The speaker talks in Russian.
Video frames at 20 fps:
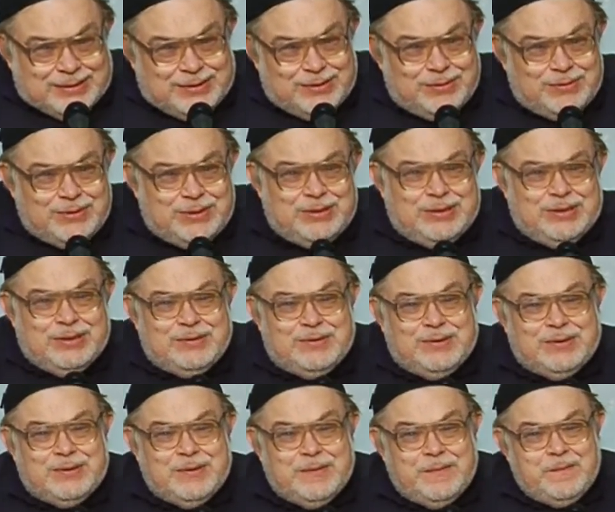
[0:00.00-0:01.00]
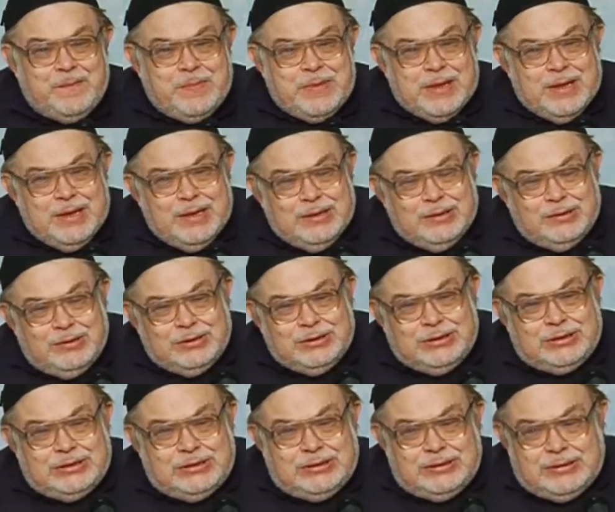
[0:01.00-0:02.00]
Ну, вот так вот. То
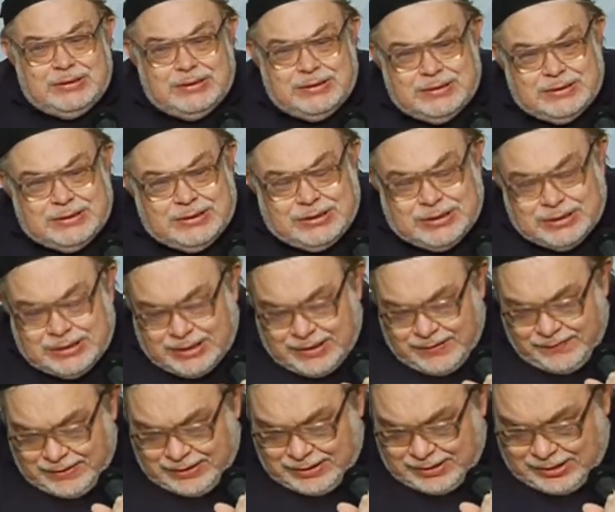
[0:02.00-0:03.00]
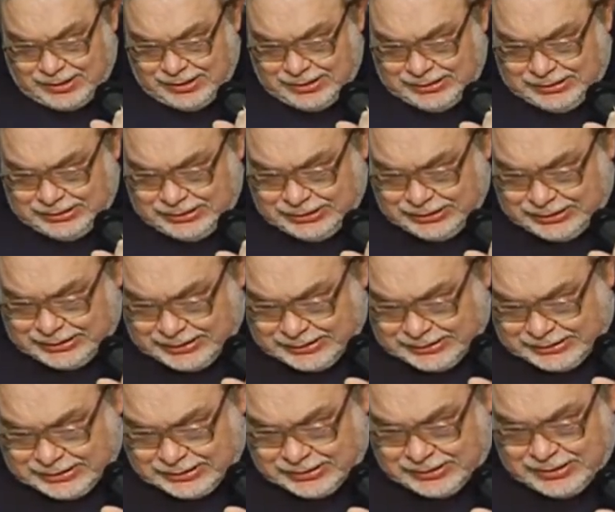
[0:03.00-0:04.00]
есть, значит, левит
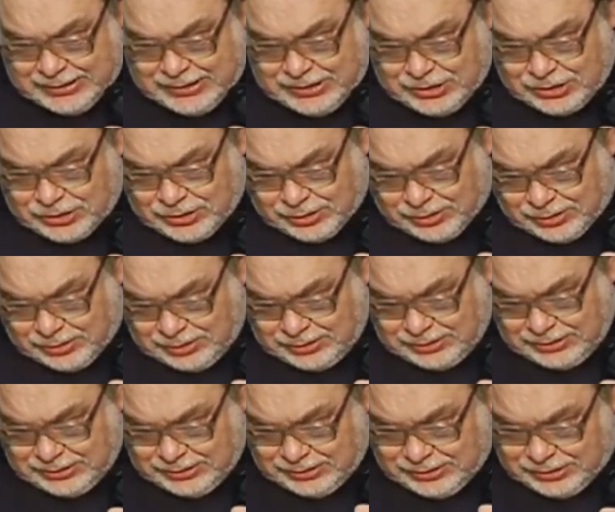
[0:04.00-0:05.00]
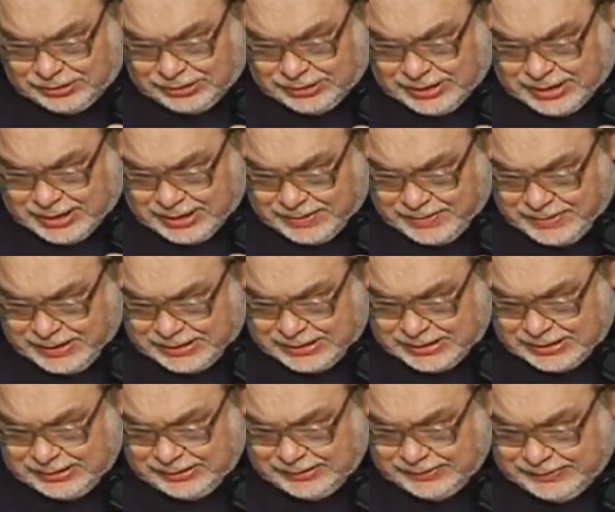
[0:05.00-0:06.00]
считался что он должен
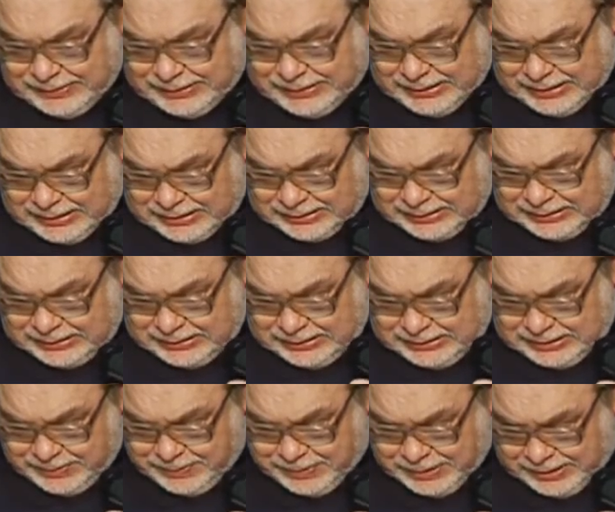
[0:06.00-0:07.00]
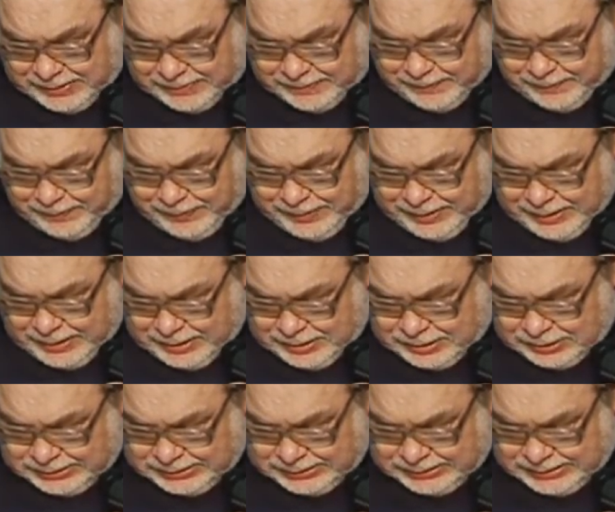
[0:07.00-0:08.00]
кормиться от тебя.
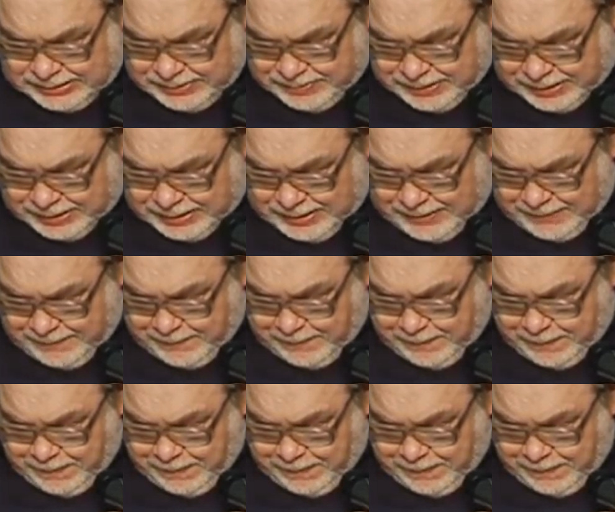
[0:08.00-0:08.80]
От тебя, да?